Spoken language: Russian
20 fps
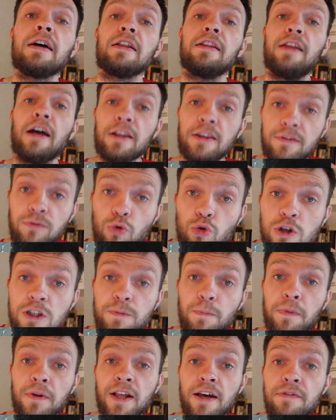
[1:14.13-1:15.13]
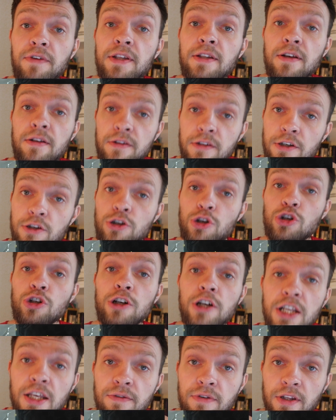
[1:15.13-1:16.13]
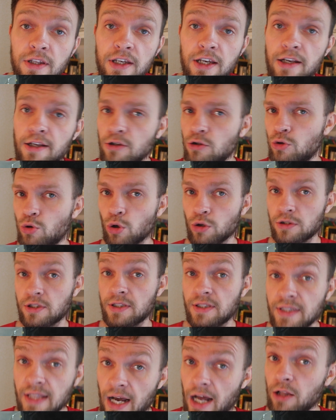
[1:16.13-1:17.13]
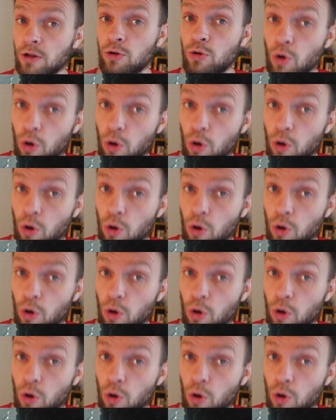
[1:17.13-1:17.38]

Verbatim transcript: до 2500 гривен или до 100